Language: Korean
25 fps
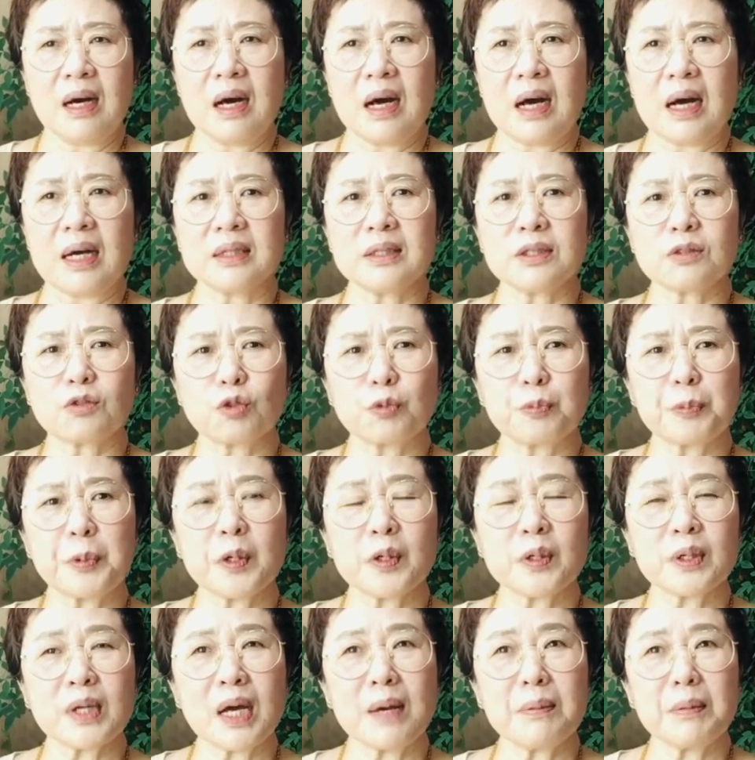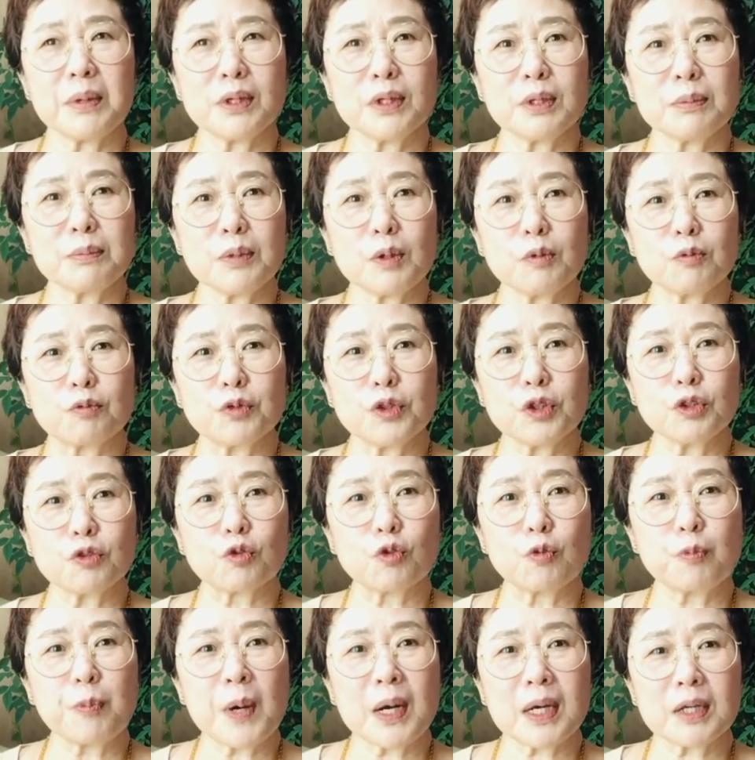아니 투표를 하면은 뭐 우리
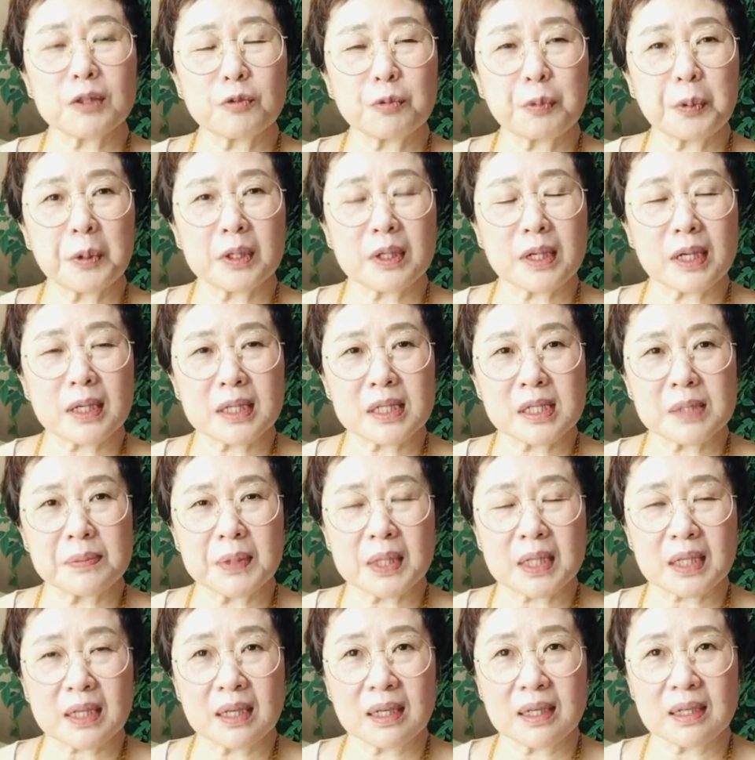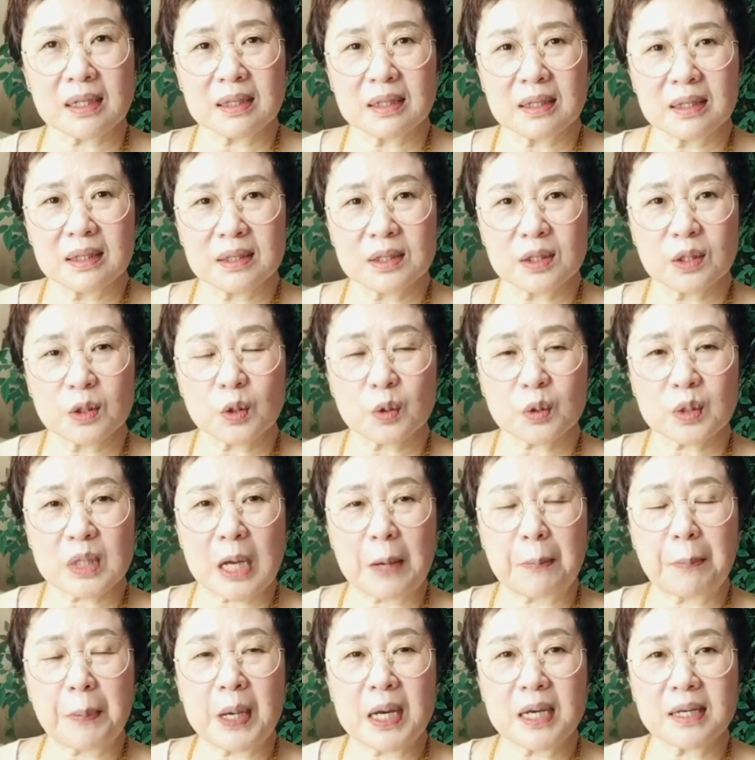우파가 투표를 하겠습니까? 저쪽
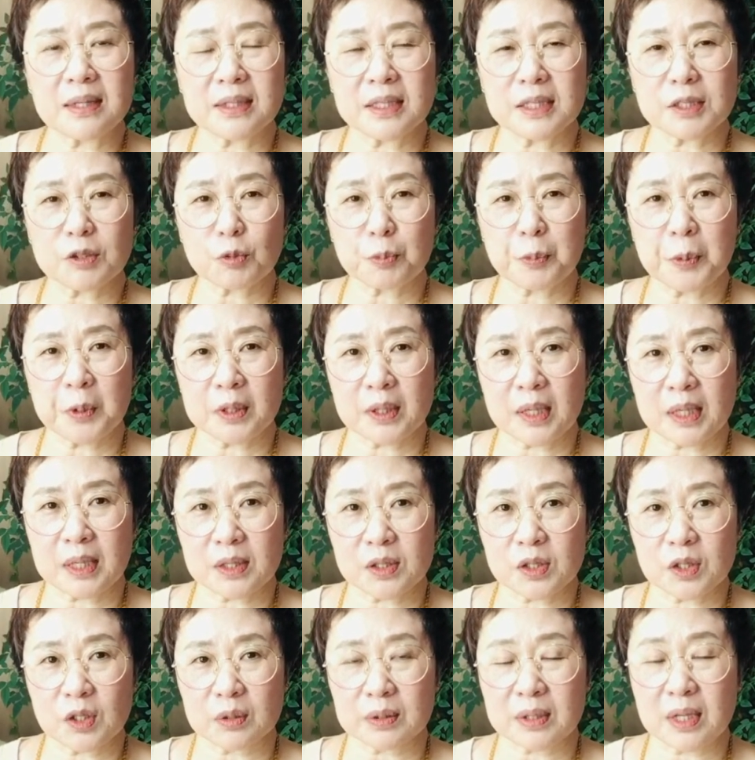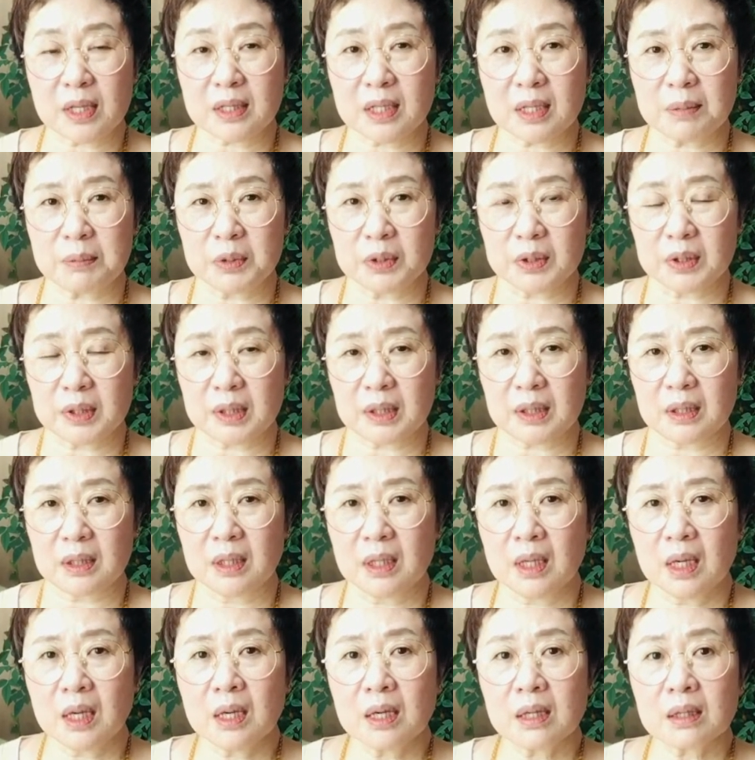좌파 애들이 투표를 하겠죠 대깨문들이
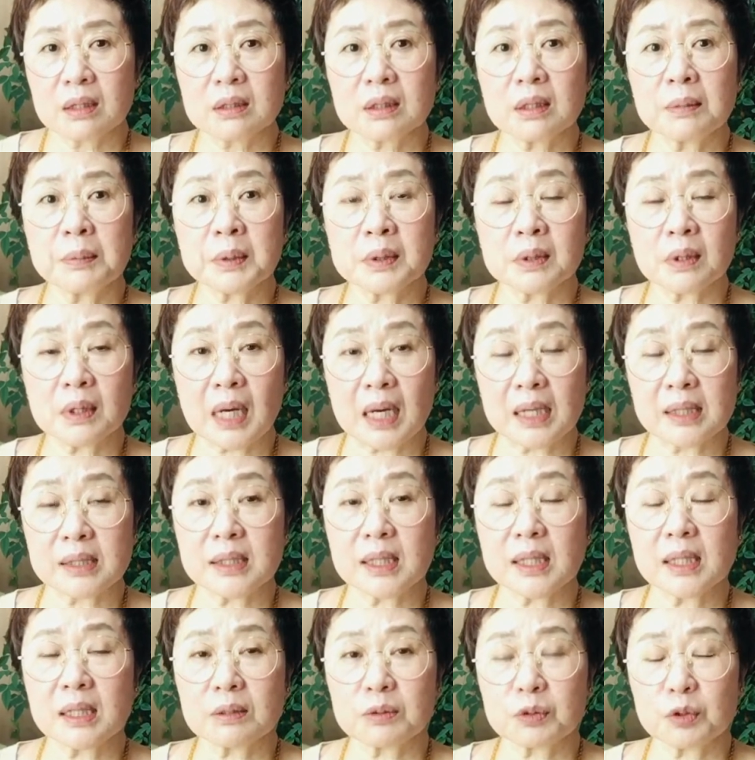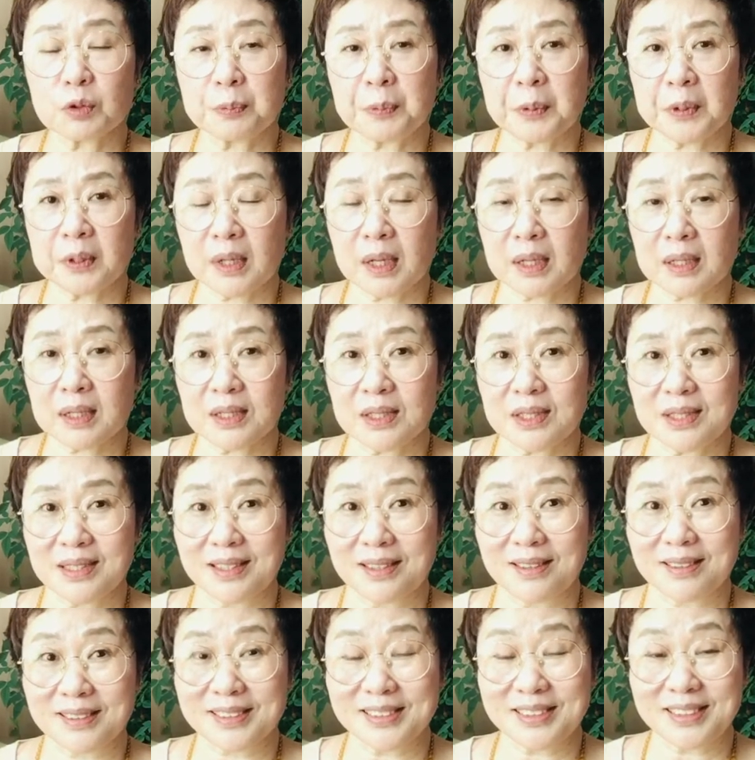그러면 그걸 가짜라고 투표를
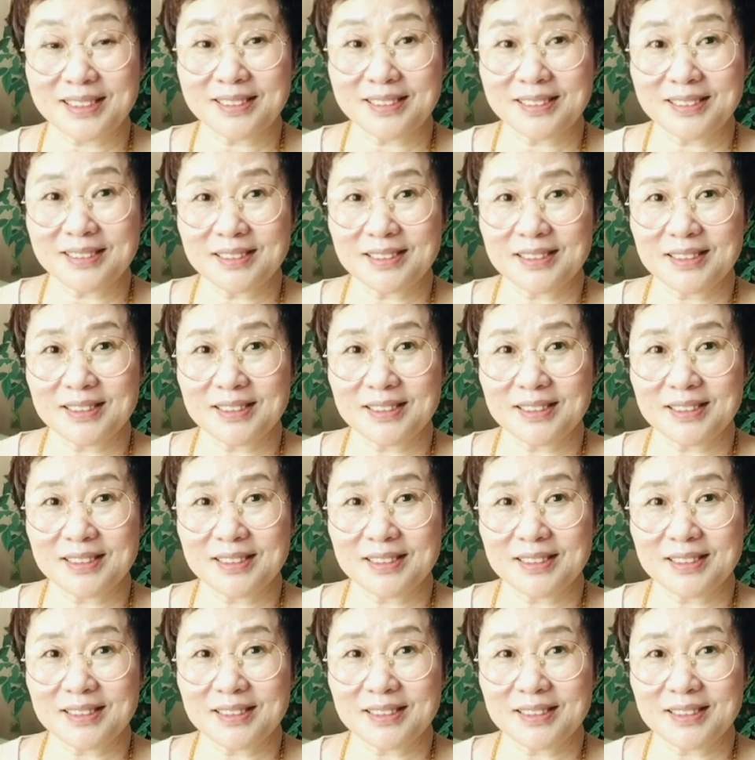하겠죠 그죠?